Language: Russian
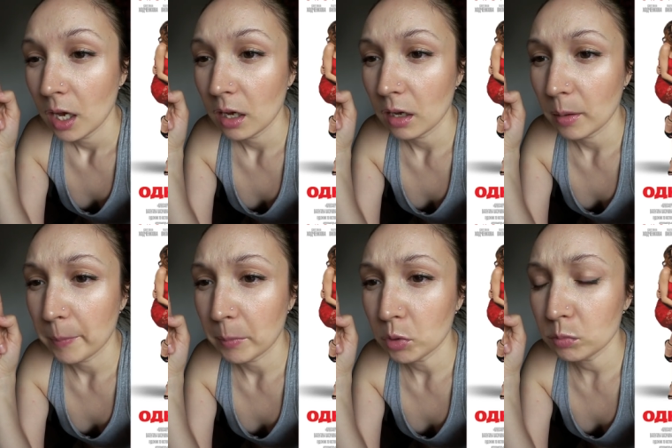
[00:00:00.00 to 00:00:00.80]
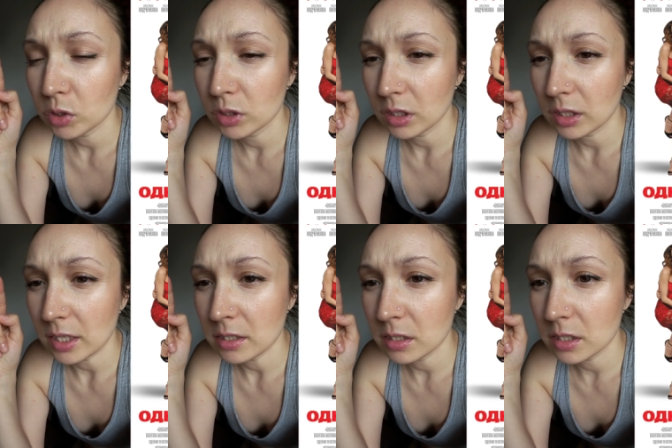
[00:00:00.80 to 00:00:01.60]
а, по-моему,
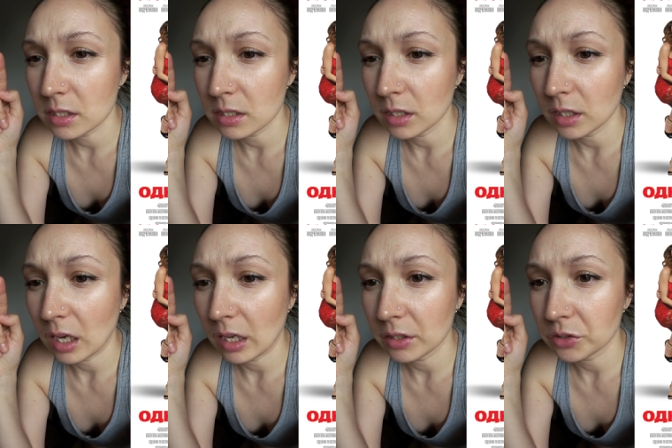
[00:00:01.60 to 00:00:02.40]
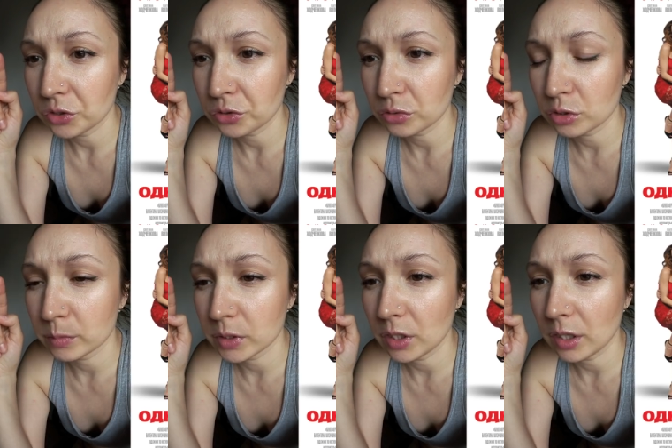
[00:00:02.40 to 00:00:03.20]
«Одноклассницы» я еще
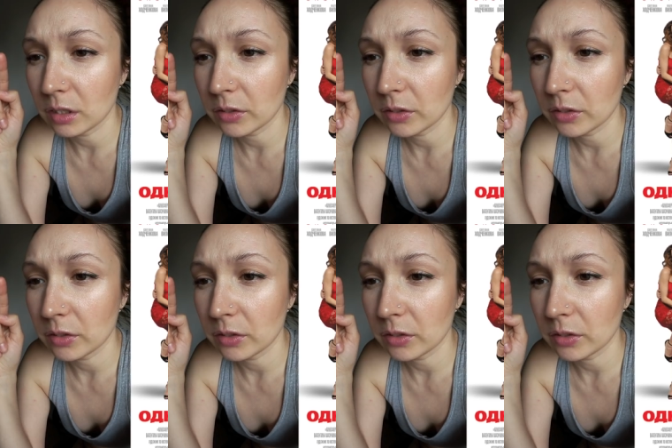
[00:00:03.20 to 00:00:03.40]
смотрела